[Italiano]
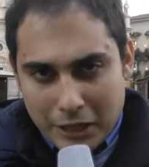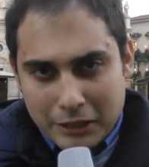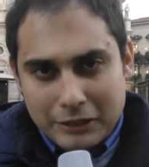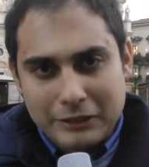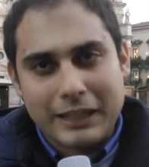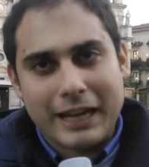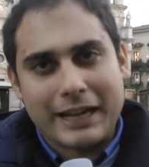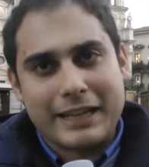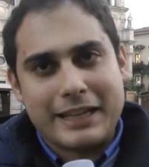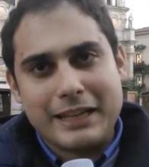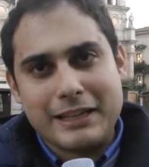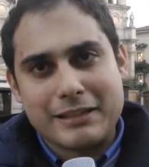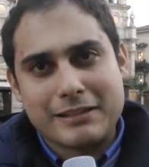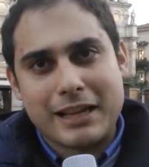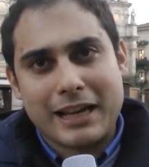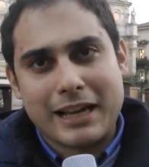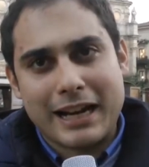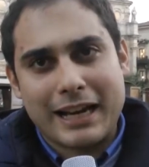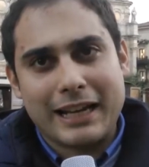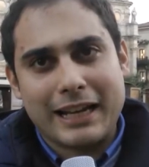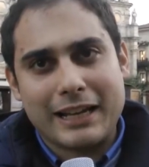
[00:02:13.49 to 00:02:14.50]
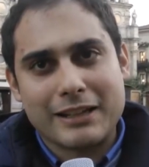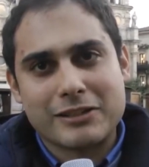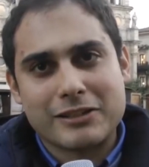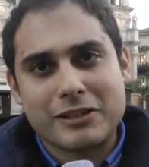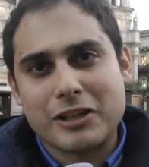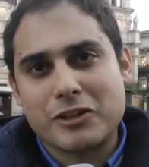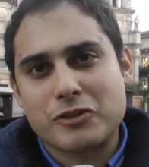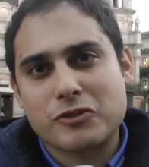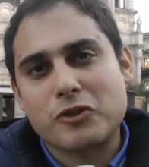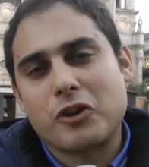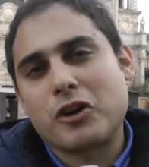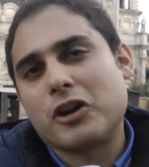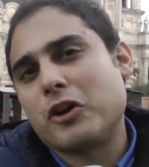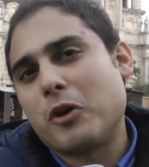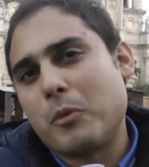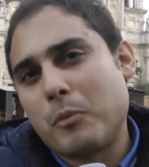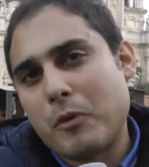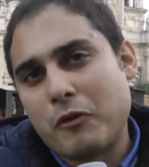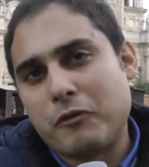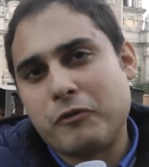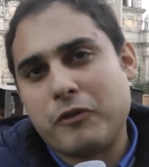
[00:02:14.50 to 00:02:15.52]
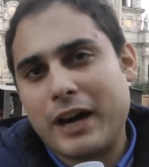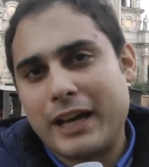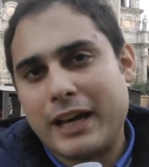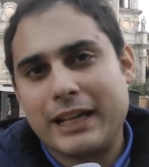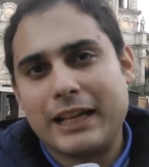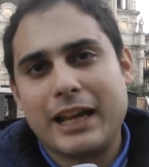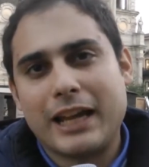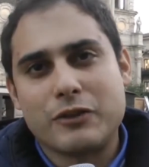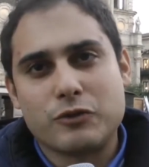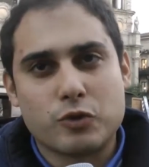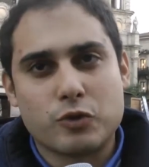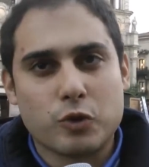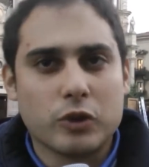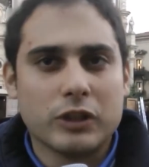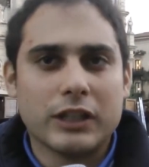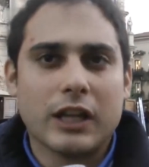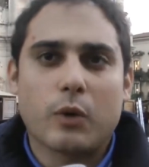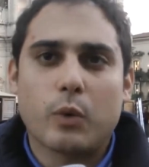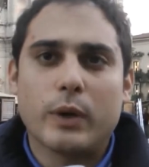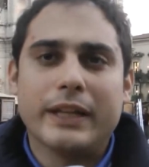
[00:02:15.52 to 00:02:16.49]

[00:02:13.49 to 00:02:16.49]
da chi sarà l'assessore lo può fare la giunta,